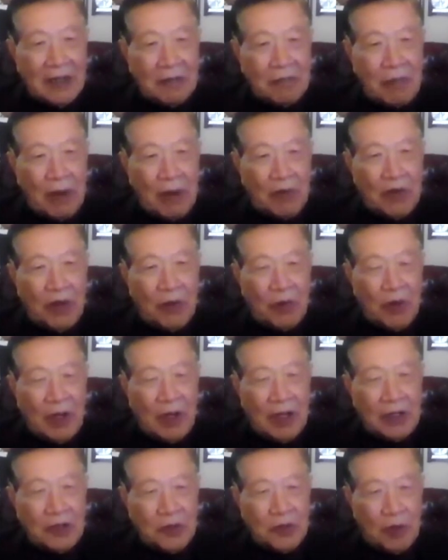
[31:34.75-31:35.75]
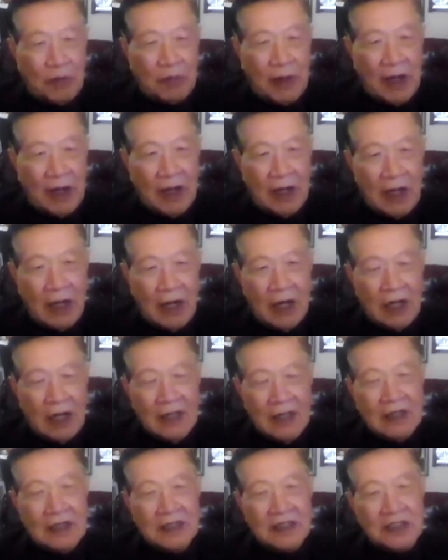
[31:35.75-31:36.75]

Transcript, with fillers: 你帮了我很多忙啊，